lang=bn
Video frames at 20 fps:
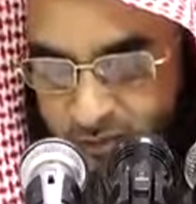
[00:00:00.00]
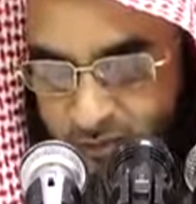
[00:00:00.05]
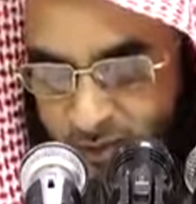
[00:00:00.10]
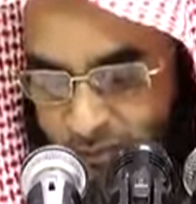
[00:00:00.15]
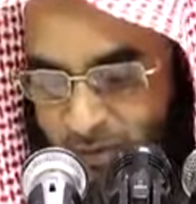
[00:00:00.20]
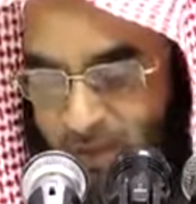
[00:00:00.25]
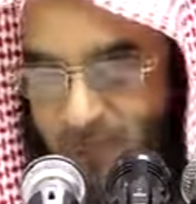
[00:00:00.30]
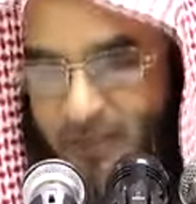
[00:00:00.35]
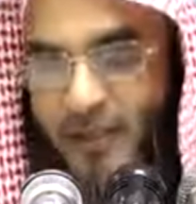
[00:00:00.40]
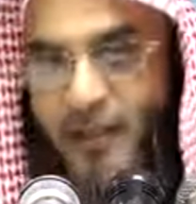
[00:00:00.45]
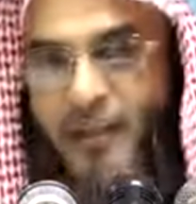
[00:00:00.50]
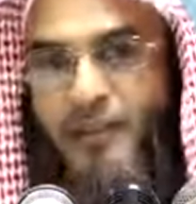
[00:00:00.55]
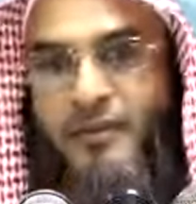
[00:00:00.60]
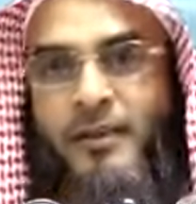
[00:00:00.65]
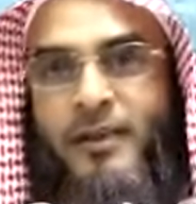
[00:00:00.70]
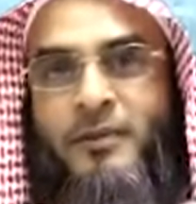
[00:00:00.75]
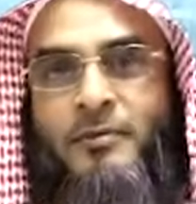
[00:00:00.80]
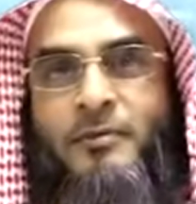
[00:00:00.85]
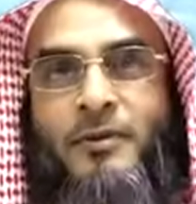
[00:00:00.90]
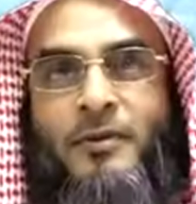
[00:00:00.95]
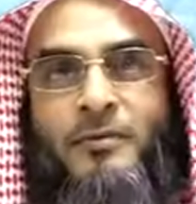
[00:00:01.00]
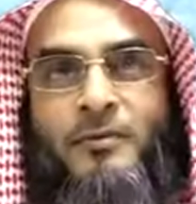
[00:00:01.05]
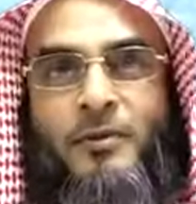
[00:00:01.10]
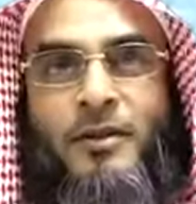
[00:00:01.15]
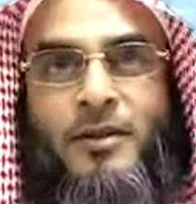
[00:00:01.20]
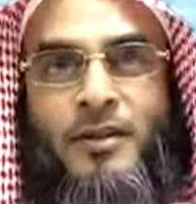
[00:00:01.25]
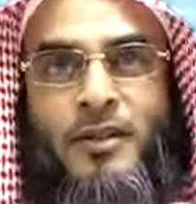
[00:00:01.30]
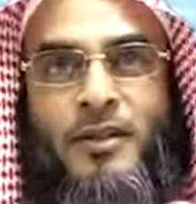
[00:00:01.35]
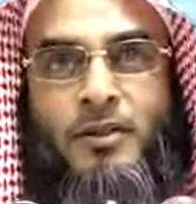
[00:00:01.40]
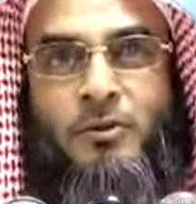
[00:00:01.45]
হামাস তাই
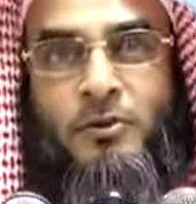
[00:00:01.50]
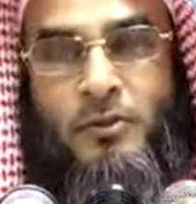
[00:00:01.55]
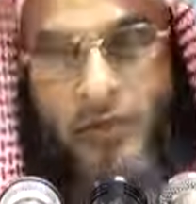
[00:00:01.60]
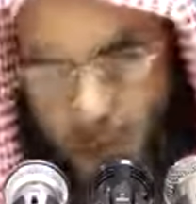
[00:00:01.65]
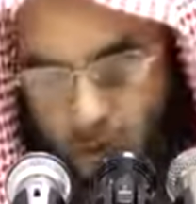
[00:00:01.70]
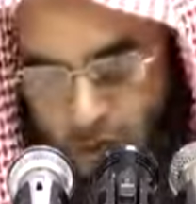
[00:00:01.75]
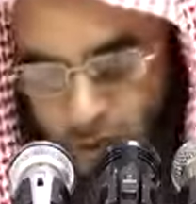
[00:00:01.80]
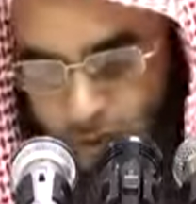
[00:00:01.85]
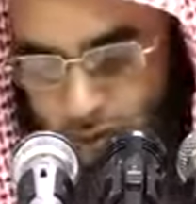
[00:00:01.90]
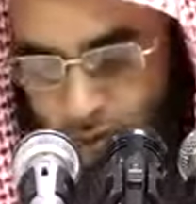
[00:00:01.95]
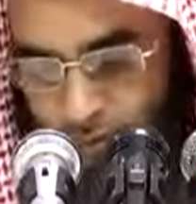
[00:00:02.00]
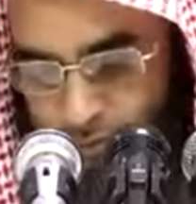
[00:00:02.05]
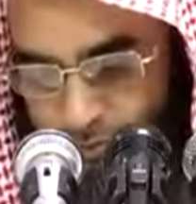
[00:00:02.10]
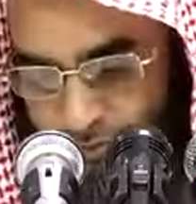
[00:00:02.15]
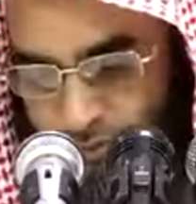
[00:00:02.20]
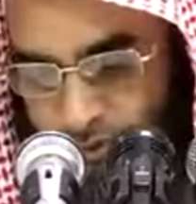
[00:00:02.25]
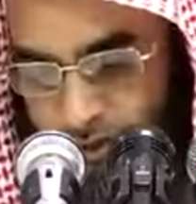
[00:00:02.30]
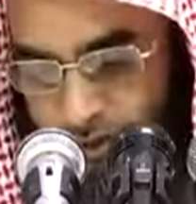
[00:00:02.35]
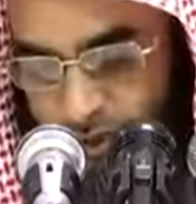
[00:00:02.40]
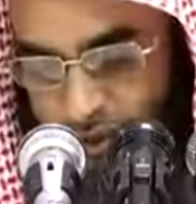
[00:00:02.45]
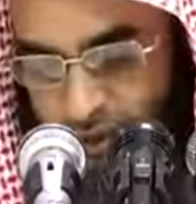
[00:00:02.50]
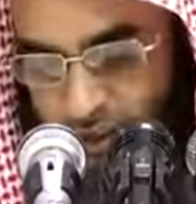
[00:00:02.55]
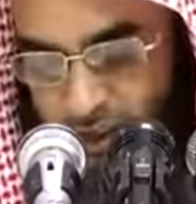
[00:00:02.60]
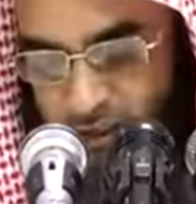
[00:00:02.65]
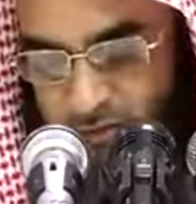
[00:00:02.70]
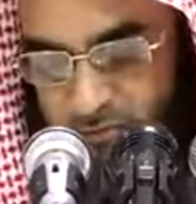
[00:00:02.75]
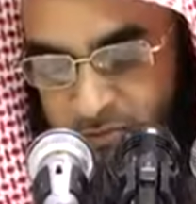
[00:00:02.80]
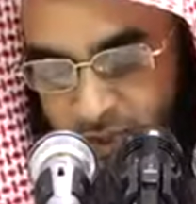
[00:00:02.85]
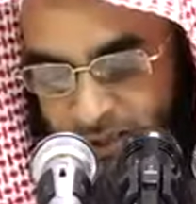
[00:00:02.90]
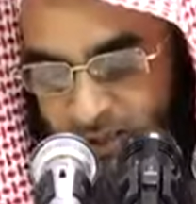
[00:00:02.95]
বলছেন যে উদাহরণস্বরূপ
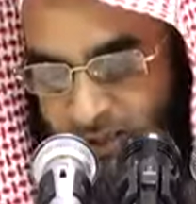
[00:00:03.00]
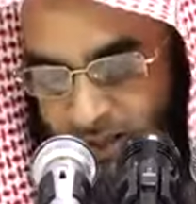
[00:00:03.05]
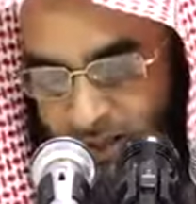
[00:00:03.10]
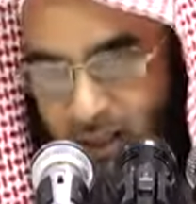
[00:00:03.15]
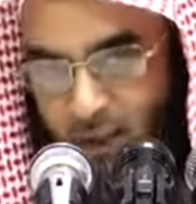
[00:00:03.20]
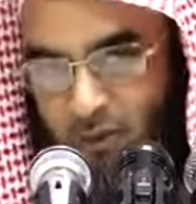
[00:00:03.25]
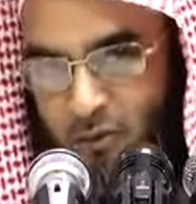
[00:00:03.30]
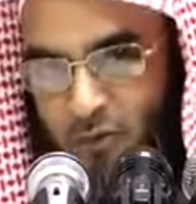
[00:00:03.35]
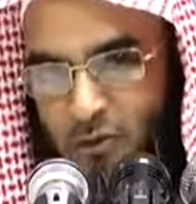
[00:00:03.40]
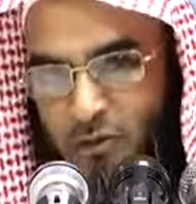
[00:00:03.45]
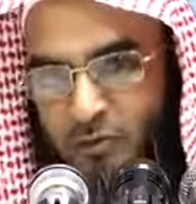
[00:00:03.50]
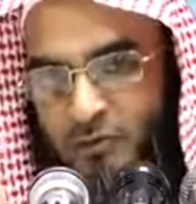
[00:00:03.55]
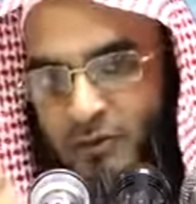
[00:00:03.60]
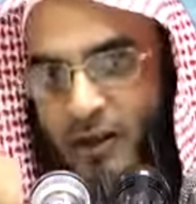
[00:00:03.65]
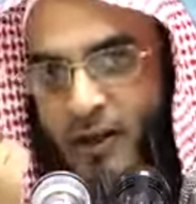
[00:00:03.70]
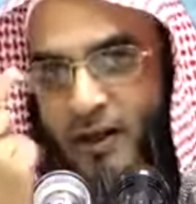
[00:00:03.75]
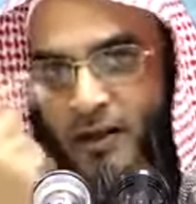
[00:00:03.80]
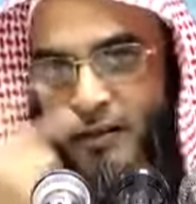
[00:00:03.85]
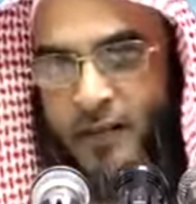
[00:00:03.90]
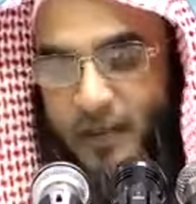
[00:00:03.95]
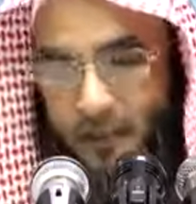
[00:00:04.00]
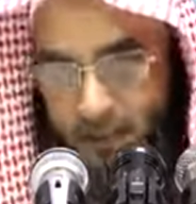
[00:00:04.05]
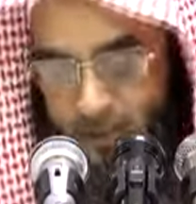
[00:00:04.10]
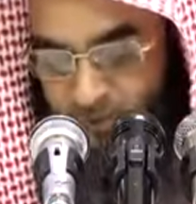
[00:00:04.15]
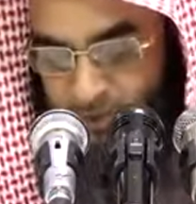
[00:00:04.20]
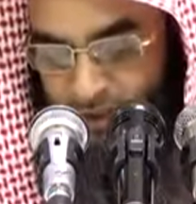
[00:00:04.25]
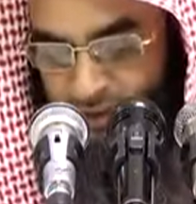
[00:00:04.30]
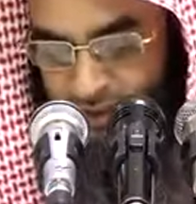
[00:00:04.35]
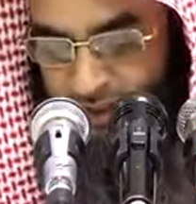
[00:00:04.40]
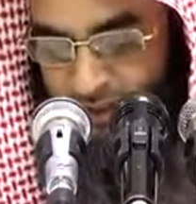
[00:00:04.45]
মাস আল্লাতুন ফারাইজের
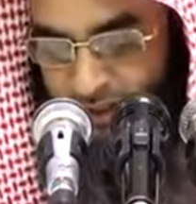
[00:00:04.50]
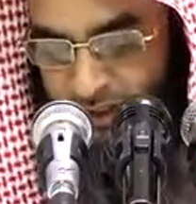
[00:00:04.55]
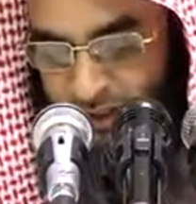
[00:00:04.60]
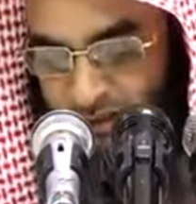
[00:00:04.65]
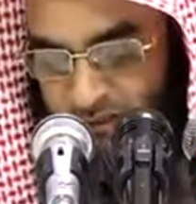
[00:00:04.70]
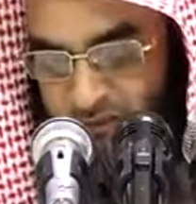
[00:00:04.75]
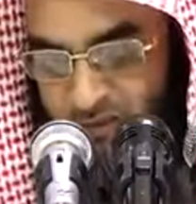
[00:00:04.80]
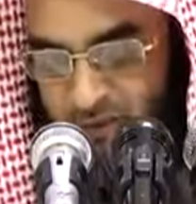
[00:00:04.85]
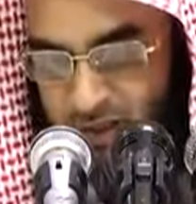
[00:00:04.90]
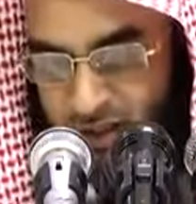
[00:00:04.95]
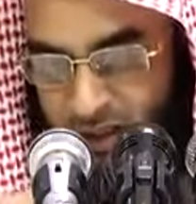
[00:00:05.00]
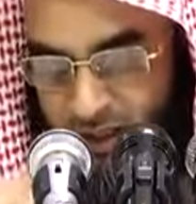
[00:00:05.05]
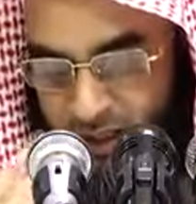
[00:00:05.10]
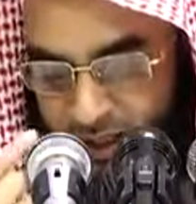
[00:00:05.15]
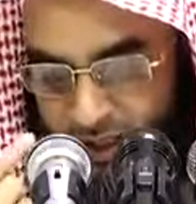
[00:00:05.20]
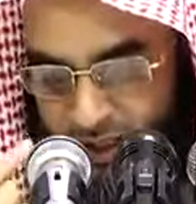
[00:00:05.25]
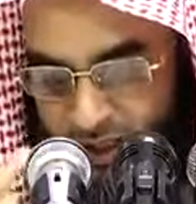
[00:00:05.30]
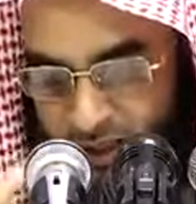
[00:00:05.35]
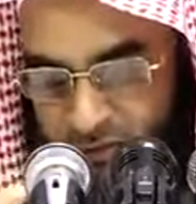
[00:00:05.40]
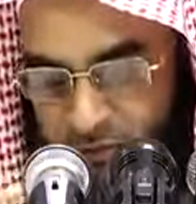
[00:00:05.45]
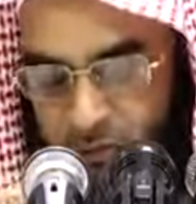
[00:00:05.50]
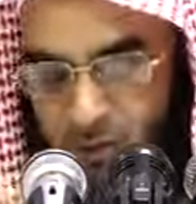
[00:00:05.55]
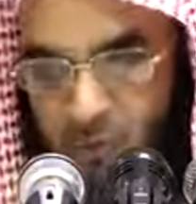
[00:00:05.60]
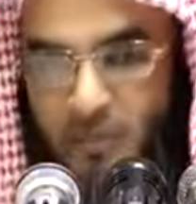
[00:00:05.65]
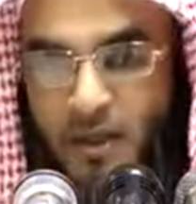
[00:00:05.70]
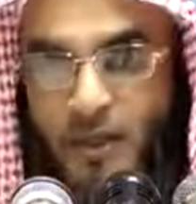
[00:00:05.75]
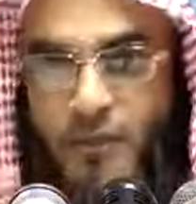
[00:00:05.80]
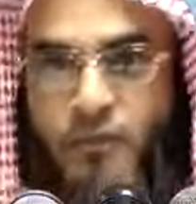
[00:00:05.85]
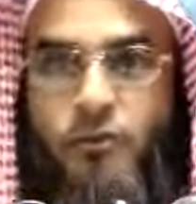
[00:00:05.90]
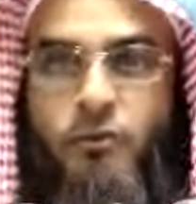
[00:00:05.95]
একটা মাস আল্লাহ নেন ফিহা নিসফুন
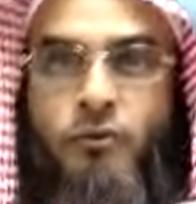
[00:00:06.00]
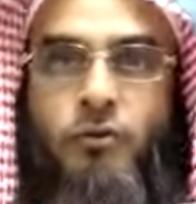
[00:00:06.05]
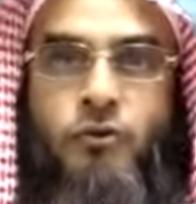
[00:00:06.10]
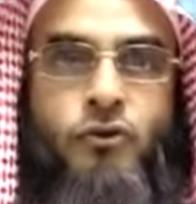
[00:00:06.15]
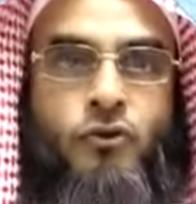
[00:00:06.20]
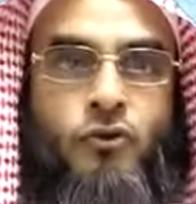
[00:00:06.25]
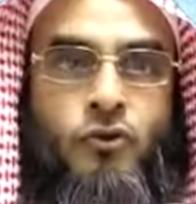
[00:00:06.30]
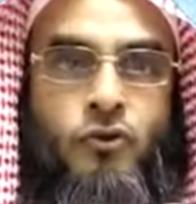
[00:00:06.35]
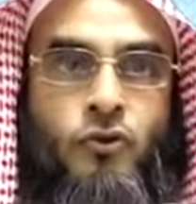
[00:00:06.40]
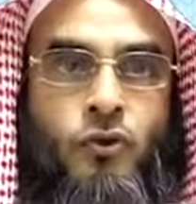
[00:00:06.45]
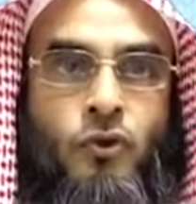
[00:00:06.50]
মাসুদুস